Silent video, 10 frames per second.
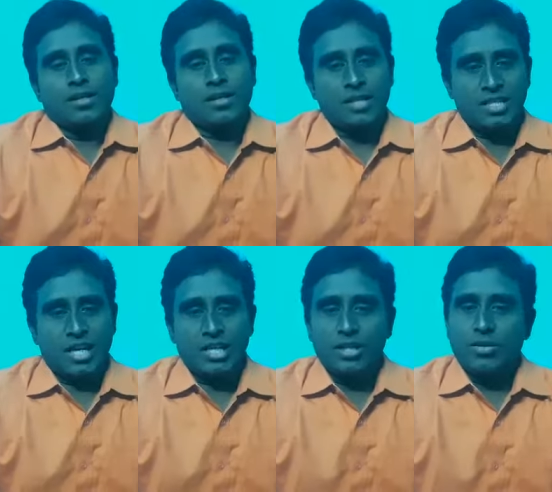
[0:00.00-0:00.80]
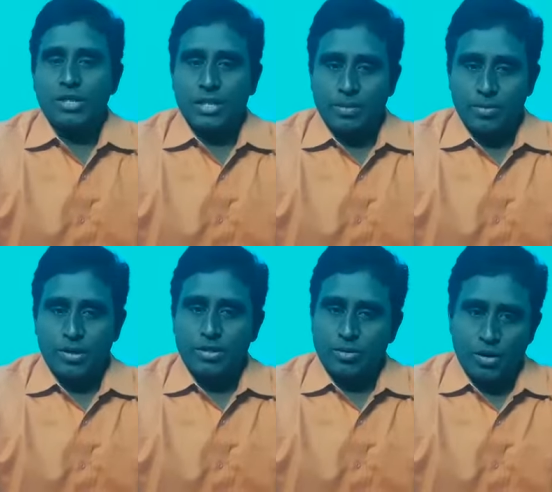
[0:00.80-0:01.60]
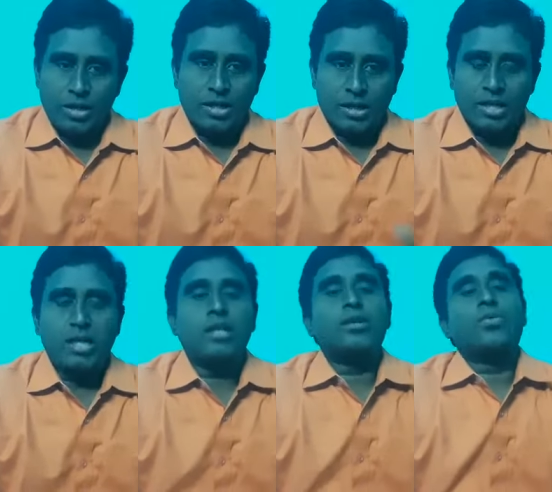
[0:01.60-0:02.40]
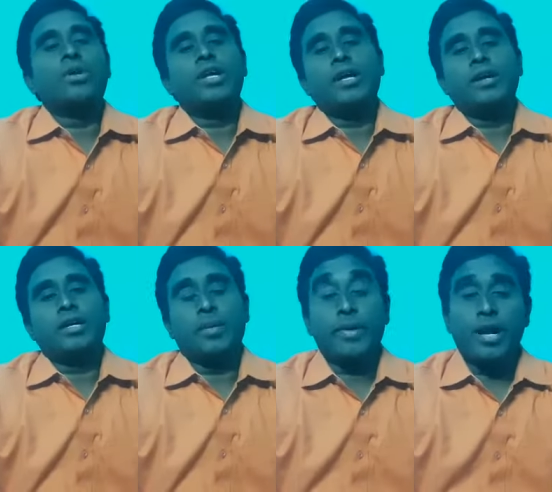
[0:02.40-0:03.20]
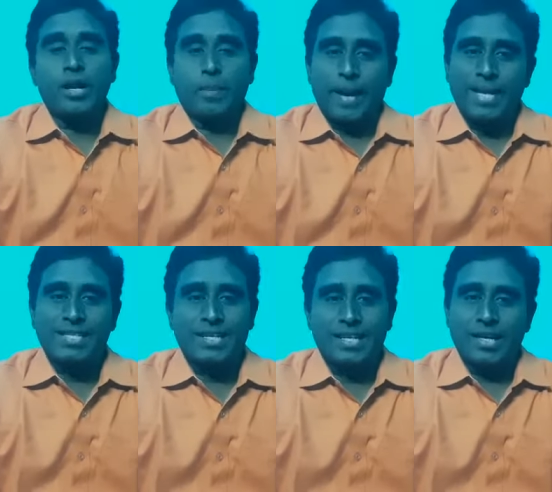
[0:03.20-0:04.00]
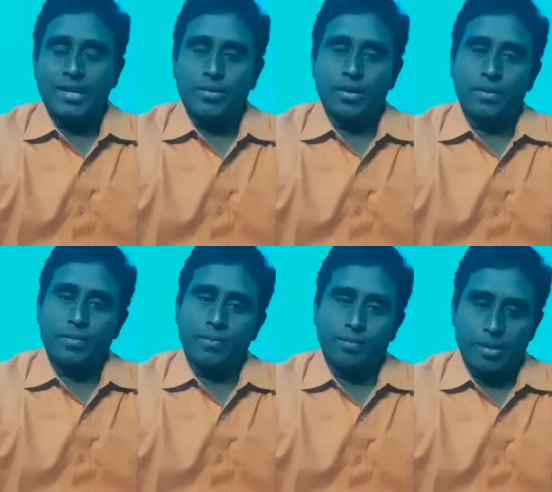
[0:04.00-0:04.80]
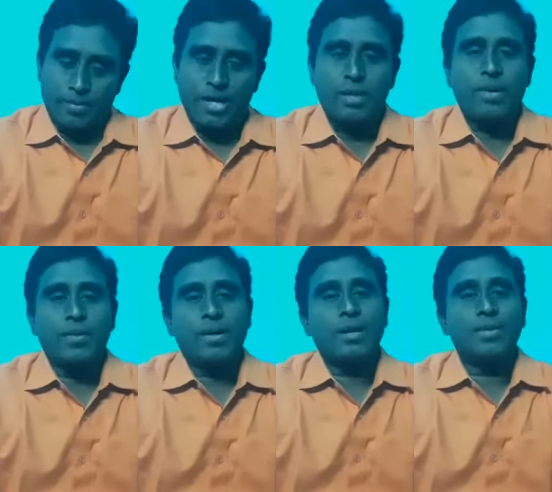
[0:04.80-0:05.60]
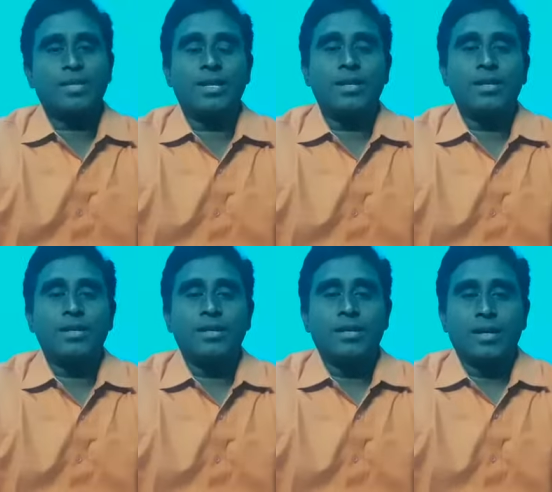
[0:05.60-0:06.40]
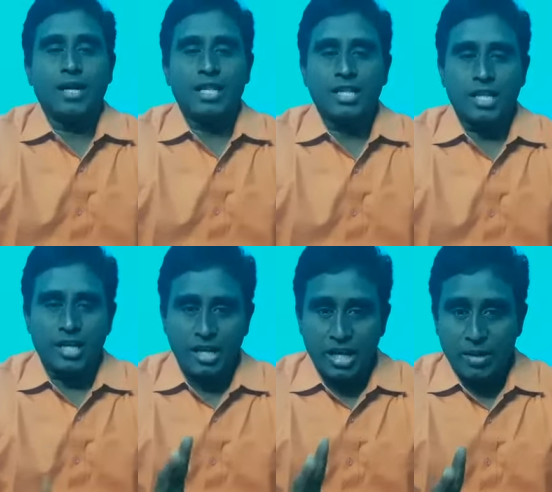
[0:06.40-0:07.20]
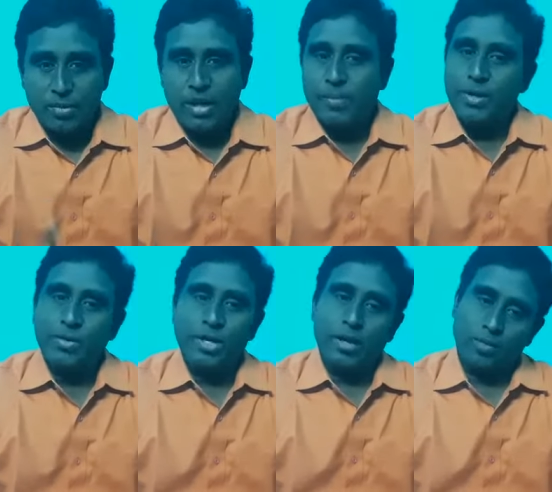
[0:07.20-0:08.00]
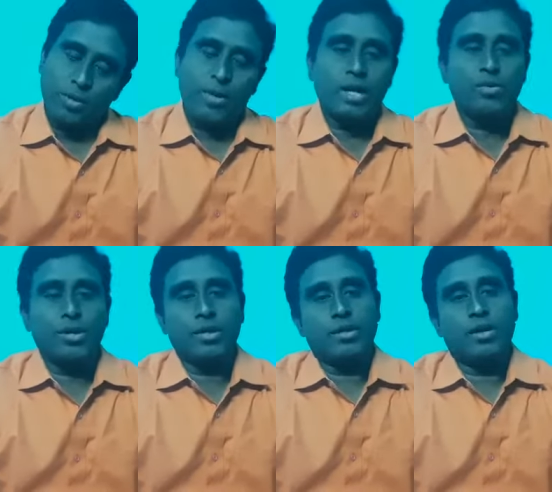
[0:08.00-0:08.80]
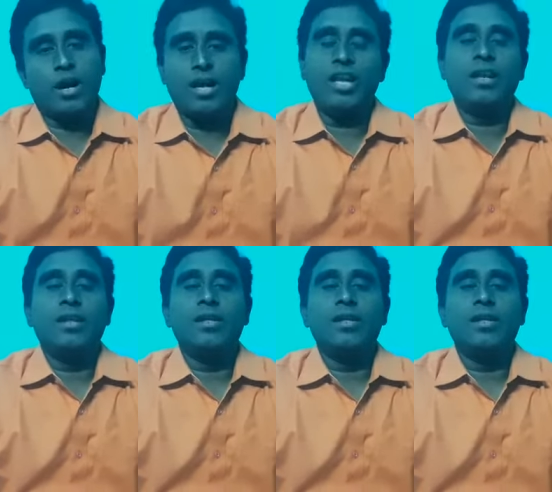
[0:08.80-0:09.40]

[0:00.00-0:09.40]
திருச்சி அடுத்தக்கூடிய சமயபுர தோள்கட்டு அருகில் இருக்கக்கூடிய எமரால்டு பேலஸ் என்ற ஒரு பிரம்மாண்டமான மண்டபத்தில் கிட்டத்தட்ட ரெண்டாயிரம் பேர் அமரக்கூடிய அற்புதமான ஒரு ஹாலில்